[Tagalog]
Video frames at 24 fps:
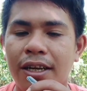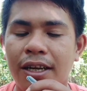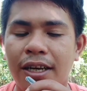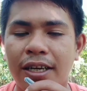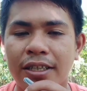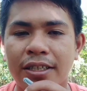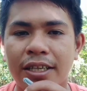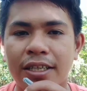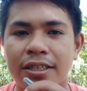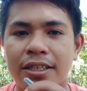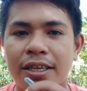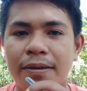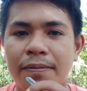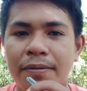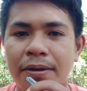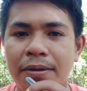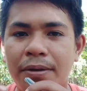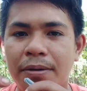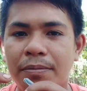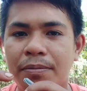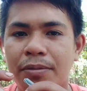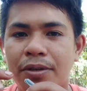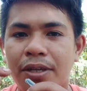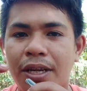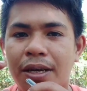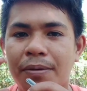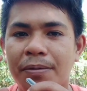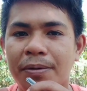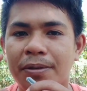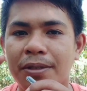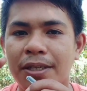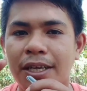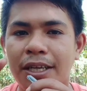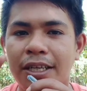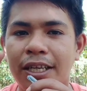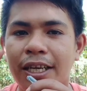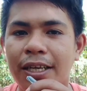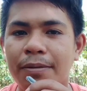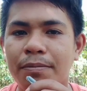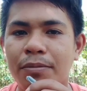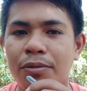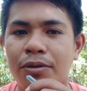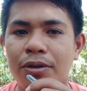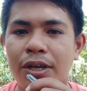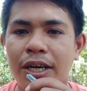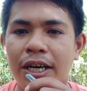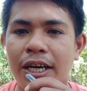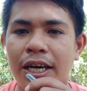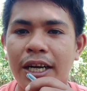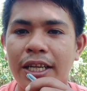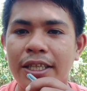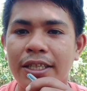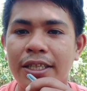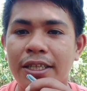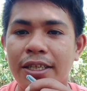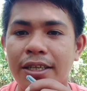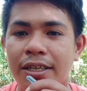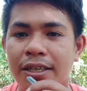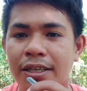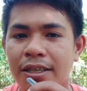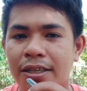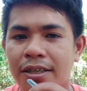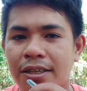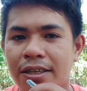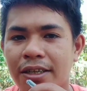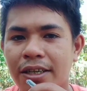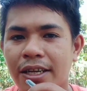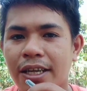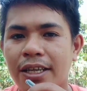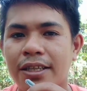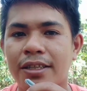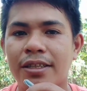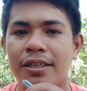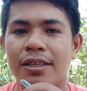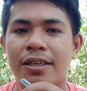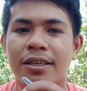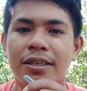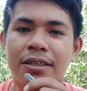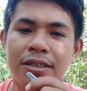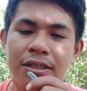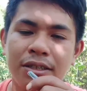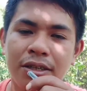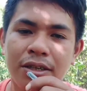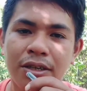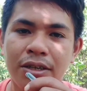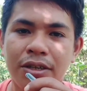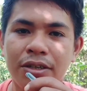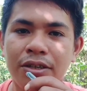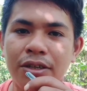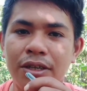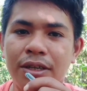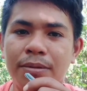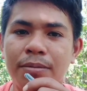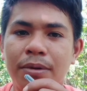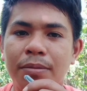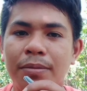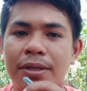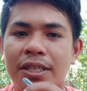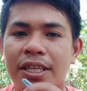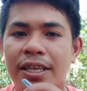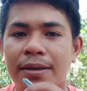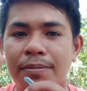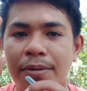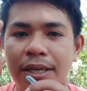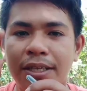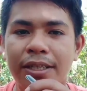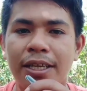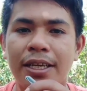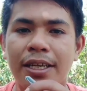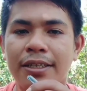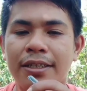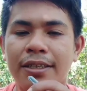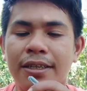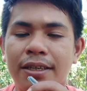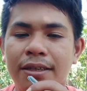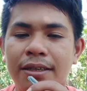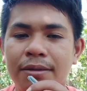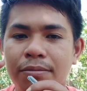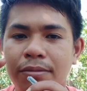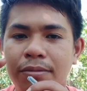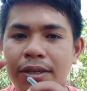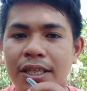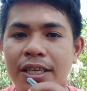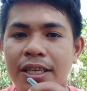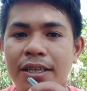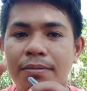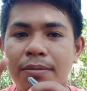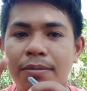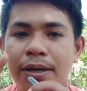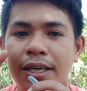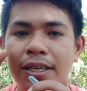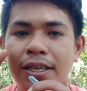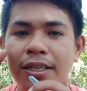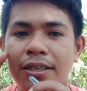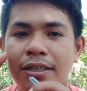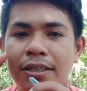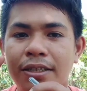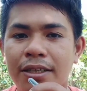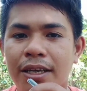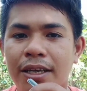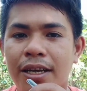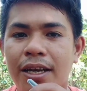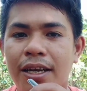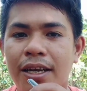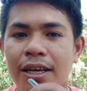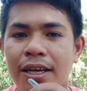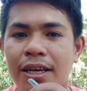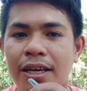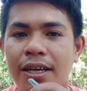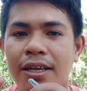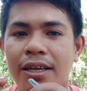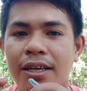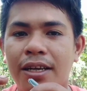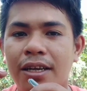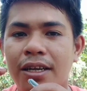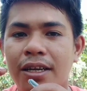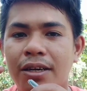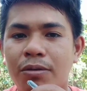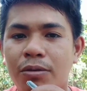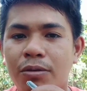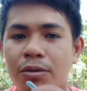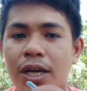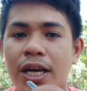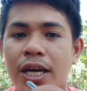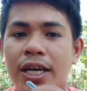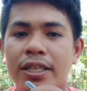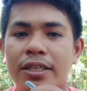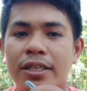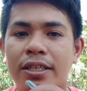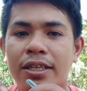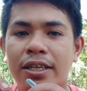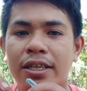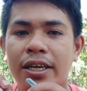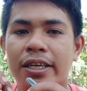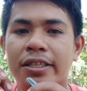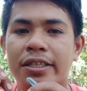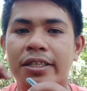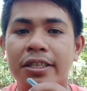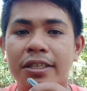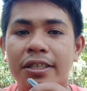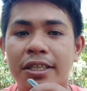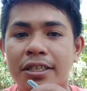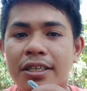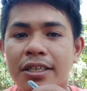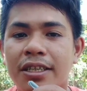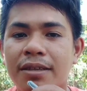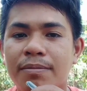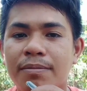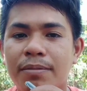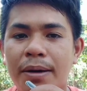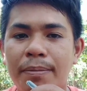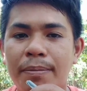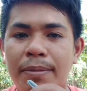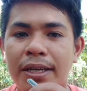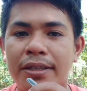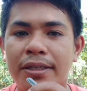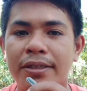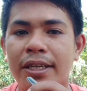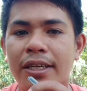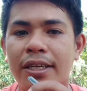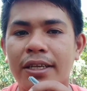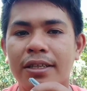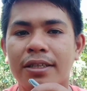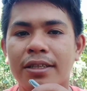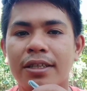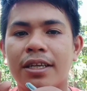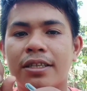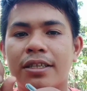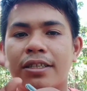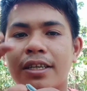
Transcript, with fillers: Ang itatanim naman po namin dyan ay bulakan Red. So yun naman matibay talaga. Matibay sa ulan at hindi siya nagbabaltik. Hindi